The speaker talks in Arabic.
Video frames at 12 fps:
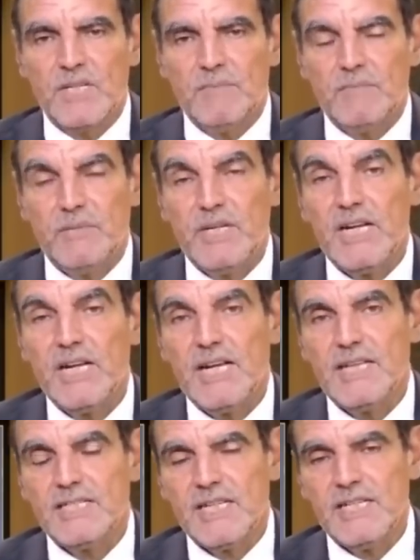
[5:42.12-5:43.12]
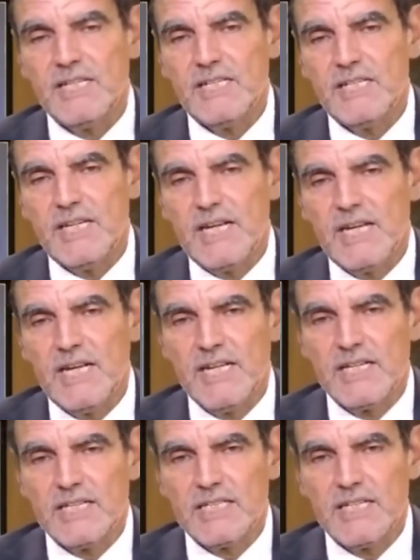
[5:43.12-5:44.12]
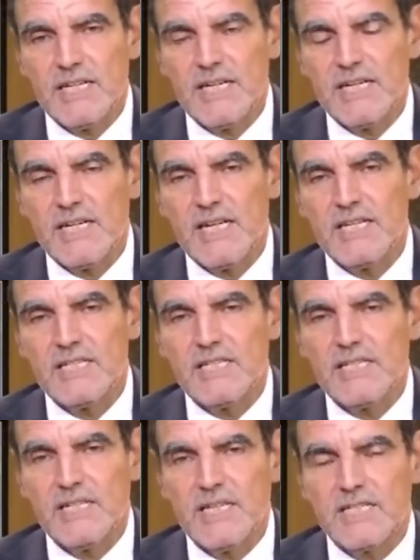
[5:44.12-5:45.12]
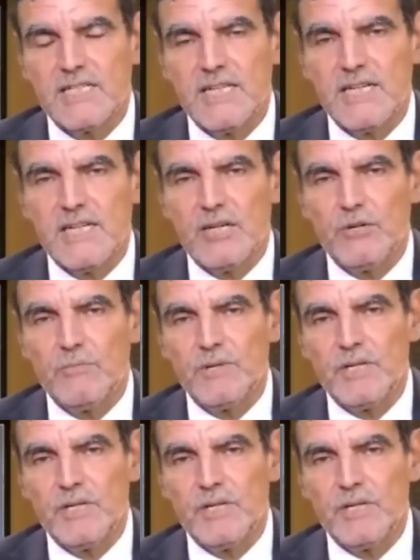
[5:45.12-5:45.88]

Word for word: من الأحسن يعني ألا يغسل الناس يعني أسنانهم